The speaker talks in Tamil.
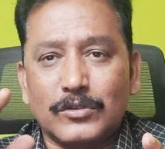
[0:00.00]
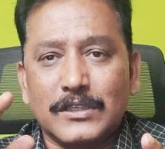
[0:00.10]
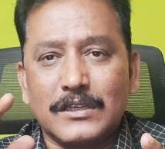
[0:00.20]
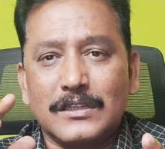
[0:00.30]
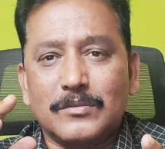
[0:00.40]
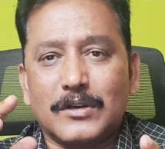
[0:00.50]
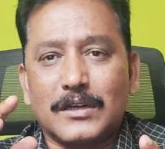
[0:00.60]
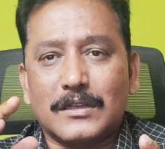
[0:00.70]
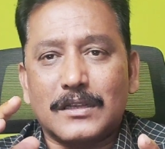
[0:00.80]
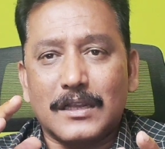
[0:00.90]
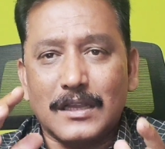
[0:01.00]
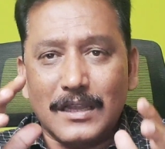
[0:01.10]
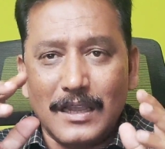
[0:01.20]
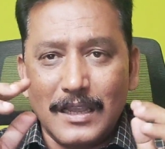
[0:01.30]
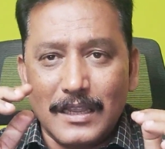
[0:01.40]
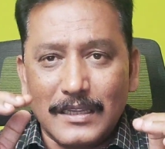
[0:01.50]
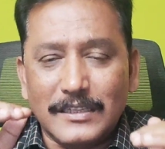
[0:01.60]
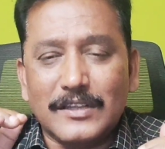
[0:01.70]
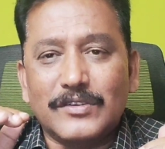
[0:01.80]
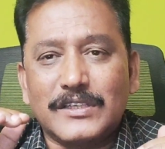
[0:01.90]
உச்சநீதிமன்றத்தில்
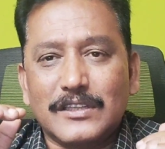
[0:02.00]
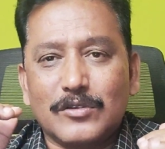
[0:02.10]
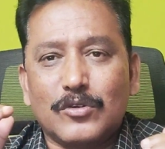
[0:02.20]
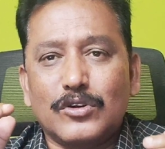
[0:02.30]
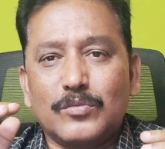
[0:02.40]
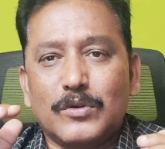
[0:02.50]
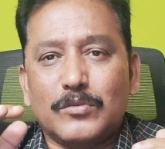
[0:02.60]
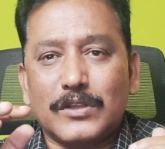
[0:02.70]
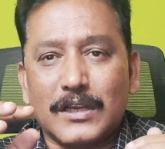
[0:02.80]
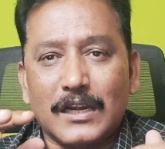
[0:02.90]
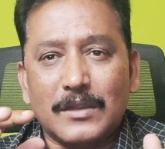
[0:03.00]
இந்த விஷயத்தை கொண்டு போகும்போது